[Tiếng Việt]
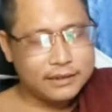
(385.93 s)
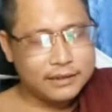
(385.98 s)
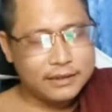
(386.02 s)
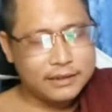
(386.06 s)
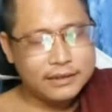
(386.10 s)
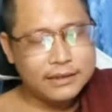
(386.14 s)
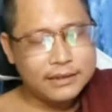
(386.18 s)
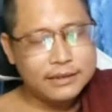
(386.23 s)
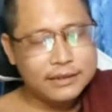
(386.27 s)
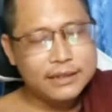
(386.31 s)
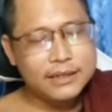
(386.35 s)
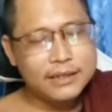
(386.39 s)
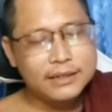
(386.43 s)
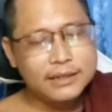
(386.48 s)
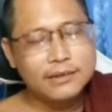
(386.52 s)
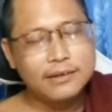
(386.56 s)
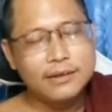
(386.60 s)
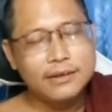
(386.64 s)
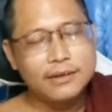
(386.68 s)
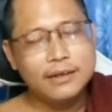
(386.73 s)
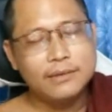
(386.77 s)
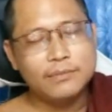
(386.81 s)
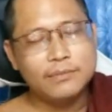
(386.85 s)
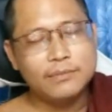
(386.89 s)
thì, thì tất nhiên
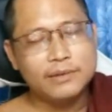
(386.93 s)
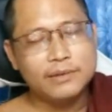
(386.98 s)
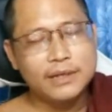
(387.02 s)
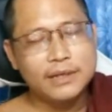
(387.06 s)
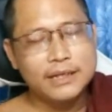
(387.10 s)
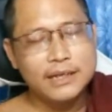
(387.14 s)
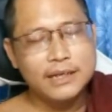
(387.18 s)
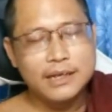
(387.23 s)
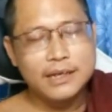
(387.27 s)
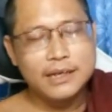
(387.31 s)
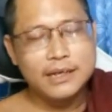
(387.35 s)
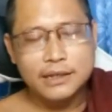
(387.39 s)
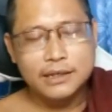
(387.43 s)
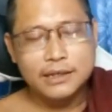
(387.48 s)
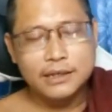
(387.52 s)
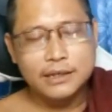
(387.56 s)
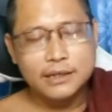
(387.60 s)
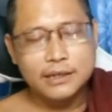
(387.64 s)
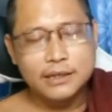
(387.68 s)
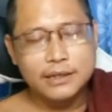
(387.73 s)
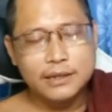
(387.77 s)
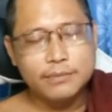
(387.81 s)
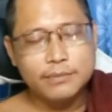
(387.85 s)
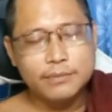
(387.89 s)
nó là một cái à,
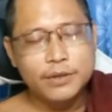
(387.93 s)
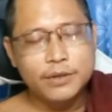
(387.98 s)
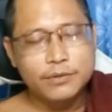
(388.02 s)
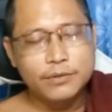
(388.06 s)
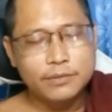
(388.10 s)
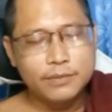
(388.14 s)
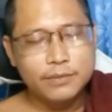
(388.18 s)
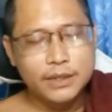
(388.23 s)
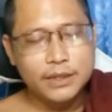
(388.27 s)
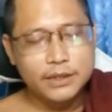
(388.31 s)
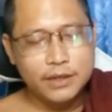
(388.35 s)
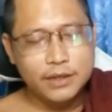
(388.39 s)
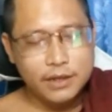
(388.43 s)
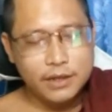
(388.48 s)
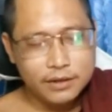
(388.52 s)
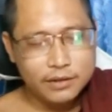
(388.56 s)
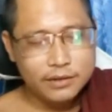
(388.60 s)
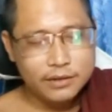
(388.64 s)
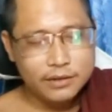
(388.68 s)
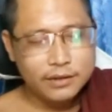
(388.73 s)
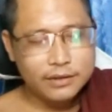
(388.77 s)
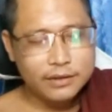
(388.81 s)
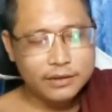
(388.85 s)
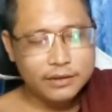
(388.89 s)
điểm yếu của mình rồi
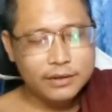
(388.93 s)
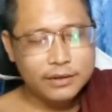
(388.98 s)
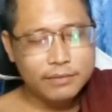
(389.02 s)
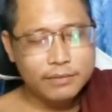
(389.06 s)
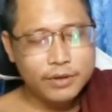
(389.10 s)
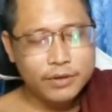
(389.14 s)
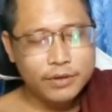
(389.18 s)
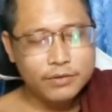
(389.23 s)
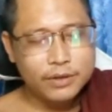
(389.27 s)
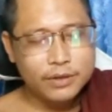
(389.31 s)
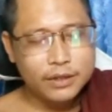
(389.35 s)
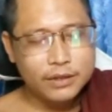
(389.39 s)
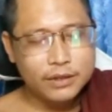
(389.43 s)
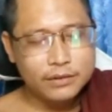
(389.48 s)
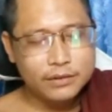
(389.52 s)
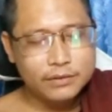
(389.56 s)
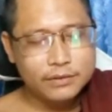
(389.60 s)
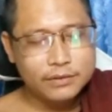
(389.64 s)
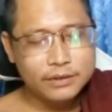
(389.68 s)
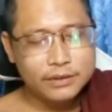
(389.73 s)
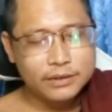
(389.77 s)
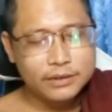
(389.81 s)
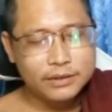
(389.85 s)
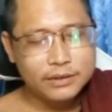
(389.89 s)
điểm yếu rồi
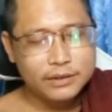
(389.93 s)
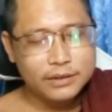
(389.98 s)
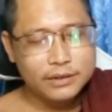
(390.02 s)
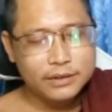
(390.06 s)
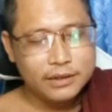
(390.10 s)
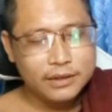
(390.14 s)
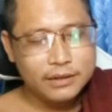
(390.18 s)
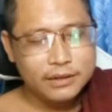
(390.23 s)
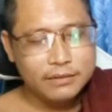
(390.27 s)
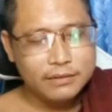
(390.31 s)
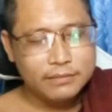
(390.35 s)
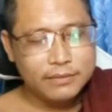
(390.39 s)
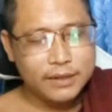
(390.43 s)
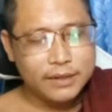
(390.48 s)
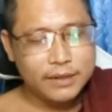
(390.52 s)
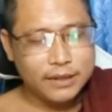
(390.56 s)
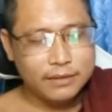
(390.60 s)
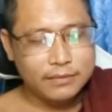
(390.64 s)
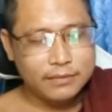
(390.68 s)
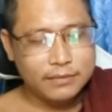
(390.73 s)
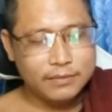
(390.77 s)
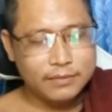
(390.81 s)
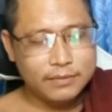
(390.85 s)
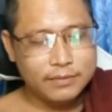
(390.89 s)

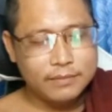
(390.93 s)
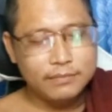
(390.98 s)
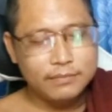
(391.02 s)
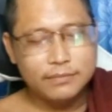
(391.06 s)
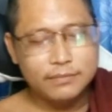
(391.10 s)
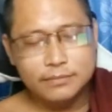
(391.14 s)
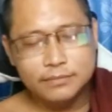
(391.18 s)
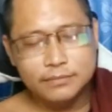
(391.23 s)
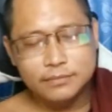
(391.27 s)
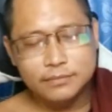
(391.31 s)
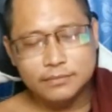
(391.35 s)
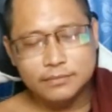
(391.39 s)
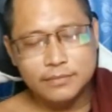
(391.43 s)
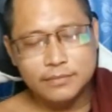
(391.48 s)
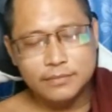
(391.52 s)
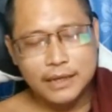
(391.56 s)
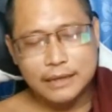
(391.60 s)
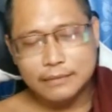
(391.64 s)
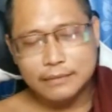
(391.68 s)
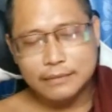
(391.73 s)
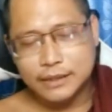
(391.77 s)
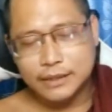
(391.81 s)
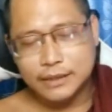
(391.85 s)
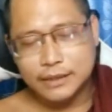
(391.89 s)
mà mà mà
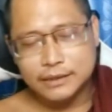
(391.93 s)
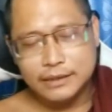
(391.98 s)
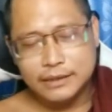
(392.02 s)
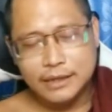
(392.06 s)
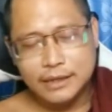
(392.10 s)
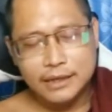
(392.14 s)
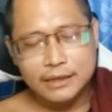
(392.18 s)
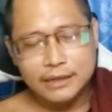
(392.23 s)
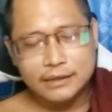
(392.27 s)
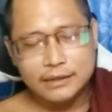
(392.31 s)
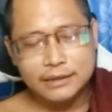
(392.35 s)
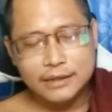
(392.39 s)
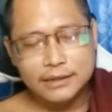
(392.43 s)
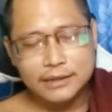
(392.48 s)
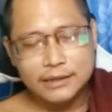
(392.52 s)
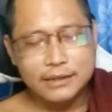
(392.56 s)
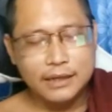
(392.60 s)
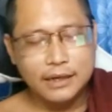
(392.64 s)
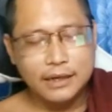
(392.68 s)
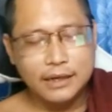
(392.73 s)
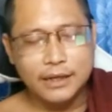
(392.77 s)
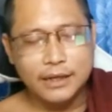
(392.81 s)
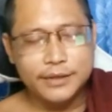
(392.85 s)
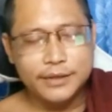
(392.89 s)
mà, mà người ta người ta
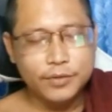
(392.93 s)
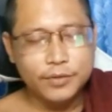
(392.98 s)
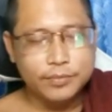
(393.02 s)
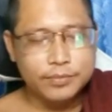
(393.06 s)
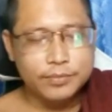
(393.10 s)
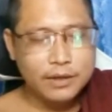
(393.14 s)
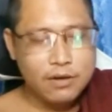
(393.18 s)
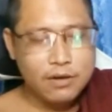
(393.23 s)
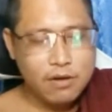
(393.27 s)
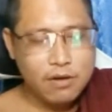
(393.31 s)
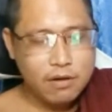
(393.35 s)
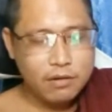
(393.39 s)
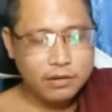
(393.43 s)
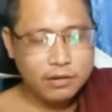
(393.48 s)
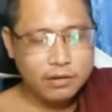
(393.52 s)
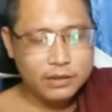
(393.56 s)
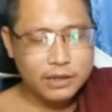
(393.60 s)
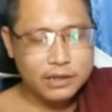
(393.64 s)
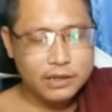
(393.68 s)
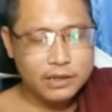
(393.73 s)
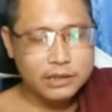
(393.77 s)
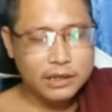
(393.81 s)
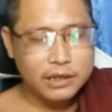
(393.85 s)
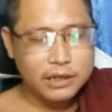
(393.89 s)
sẽ lợi dụng cái đó
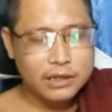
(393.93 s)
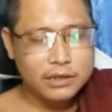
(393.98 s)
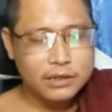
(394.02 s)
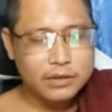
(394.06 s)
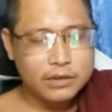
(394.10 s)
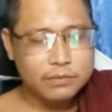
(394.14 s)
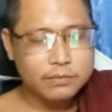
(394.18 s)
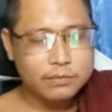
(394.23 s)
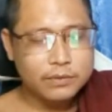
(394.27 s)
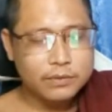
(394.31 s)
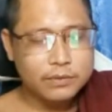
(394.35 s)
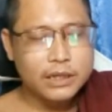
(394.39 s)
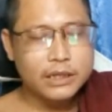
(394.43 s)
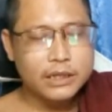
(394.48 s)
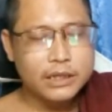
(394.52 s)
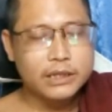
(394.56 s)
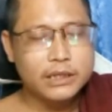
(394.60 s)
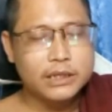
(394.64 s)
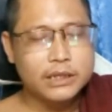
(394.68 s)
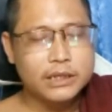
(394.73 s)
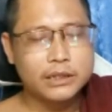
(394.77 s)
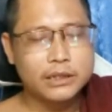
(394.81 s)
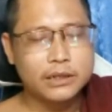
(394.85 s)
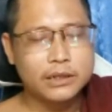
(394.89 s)
người ta sẽ lợi dụng
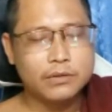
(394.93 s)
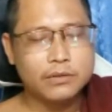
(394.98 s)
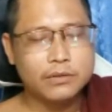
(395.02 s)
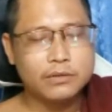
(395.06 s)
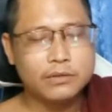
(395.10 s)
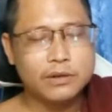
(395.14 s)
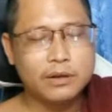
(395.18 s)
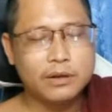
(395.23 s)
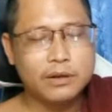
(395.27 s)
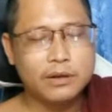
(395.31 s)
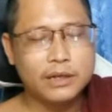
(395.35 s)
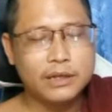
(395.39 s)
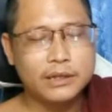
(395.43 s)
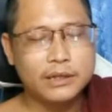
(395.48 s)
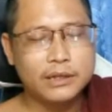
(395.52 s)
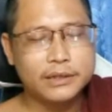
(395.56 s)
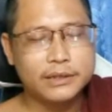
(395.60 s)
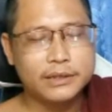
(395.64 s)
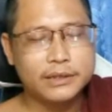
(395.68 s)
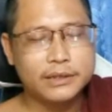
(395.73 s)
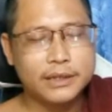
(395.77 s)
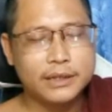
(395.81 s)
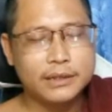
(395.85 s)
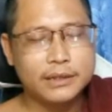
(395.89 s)
cái à, tình huống đó để
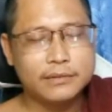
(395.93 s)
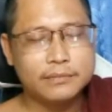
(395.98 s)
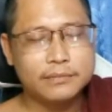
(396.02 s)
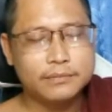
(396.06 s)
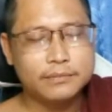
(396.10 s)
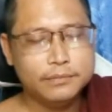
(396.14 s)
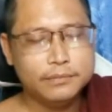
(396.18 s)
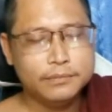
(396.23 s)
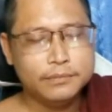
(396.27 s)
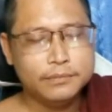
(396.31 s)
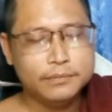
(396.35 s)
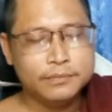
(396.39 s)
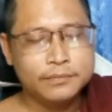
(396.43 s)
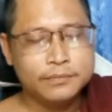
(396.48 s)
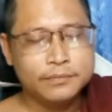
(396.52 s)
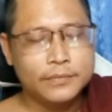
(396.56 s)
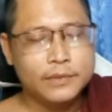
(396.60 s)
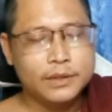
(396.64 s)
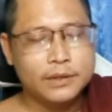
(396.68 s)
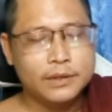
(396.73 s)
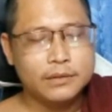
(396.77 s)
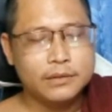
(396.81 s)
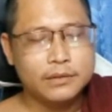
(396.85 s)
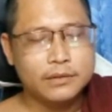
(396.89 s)
người ta
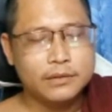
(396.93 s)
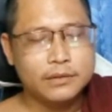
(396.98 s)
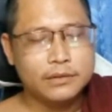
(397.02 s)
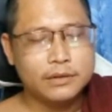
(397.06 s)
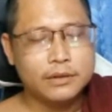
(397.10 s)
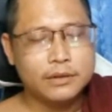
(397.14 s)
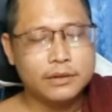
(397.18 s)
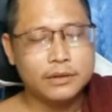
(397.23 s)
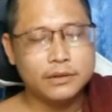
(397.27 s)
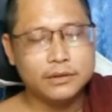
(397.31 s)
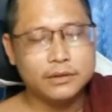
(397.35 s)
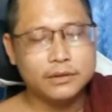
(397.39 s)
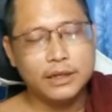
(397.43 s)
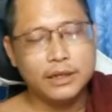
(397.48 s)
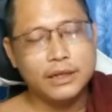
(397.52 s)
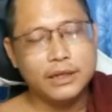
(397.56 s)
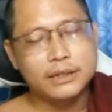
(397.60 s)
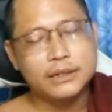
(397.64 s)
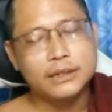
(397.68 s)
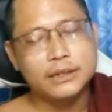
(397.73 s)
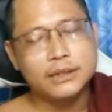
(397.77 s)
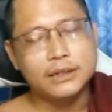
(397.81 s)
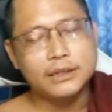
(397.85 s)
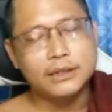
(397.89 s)
gọi, gọi
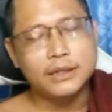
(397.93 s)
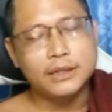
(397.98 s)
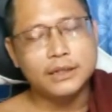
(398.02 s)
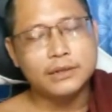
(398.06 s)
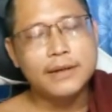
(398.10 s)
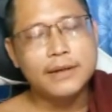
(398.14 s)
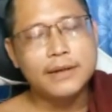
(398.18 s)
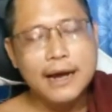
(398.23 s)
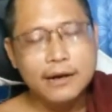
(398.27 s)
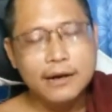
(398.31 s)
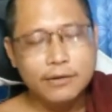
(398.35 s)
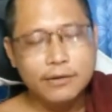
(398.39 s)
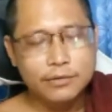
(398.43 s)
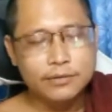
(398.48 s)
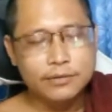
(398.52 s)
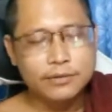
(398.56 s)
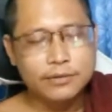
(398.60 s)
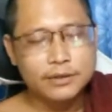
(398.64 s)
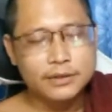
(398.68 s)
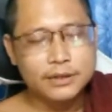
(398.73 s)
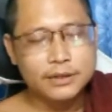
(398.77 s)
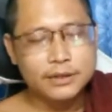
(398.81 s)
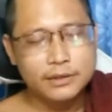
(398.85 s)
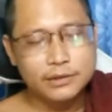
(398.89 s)
là cười trên nỗi đau
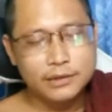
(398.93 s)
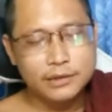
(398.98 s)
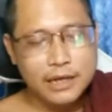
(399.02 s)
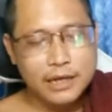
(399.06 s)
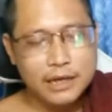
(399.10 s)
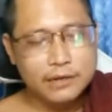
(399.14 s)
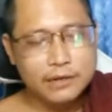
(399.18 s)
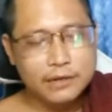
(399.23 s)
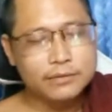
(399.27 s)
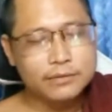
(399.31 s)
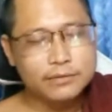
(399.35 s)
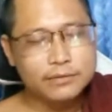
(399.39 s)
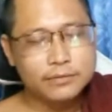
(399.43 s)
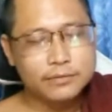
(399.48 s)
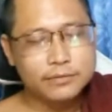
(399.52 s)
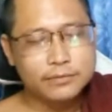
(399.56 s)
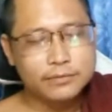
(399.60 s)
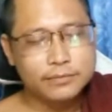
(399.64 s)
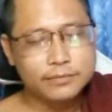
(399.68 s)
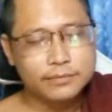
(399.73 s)
cười trên nỗi đau